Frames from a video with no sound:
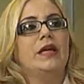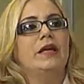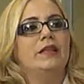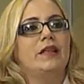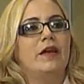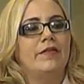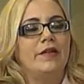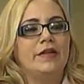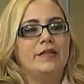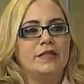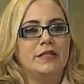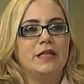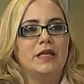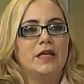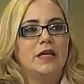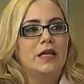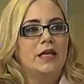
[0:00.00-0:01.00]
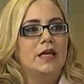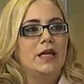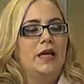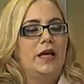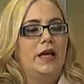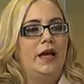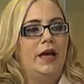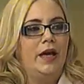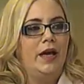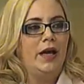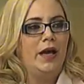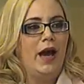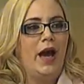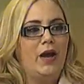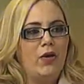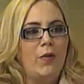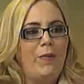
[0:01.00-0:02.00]
Esta vez eh,
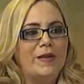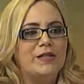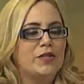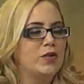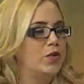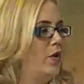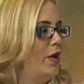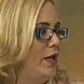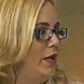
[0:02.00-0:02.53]
algo pasó